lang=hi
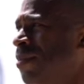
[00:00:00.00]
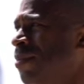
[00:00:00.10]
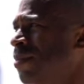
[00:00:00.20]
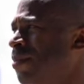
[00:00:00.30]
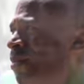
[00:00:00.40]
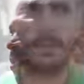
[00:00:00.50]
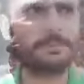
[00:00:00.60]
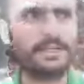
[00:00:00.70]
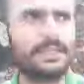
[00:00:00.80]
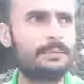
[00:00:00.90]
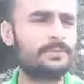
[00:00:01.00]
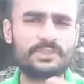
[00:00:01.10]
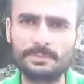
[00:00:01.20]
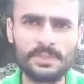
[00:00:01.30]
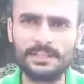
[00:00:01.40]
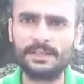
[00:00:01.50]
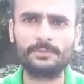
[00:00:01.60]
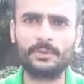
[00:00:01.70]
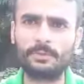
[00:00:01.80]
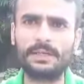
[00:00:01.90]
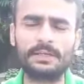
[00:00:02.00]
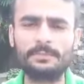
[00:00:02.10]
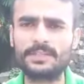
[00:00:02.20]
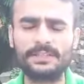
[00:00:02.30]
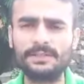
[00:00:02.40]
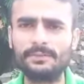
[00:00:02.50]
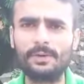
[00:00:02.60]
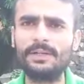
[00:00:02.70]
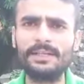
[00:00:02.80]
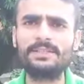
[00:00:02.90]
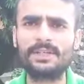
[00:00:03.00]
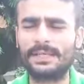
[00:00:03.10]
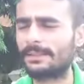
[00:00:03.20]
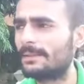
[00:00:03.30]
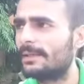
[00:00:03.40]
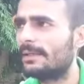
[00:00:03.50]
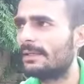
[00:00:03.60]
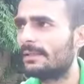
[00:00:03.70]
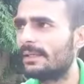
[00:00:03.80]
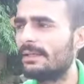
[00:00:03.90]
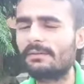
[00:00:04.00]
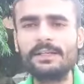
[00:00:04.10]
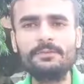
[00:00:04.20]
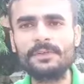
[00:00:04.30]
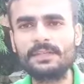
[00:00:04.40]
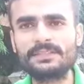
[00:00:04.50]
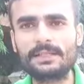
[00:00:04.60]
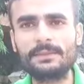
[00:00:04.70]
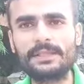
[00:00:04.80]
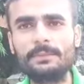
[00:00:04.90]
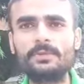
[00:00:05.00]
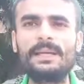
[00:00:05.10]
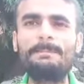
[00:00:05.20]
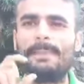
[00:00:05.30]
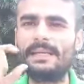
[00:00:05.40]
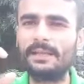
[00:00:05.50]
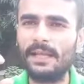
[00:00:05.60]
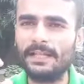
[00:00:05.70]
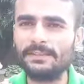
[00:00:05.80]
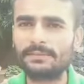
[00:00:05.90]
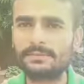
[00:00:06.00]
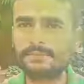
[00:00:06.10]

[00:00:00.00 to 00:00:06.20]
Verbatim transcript: की बात कर रहा हूँ आप कहेंगे हम तो जिम जाते हैं हम तो योगा क्लब जाते हैं और क्या चाहिए देखिए रियल फिटनेस का मतलब होता है मेंटल हेल्थ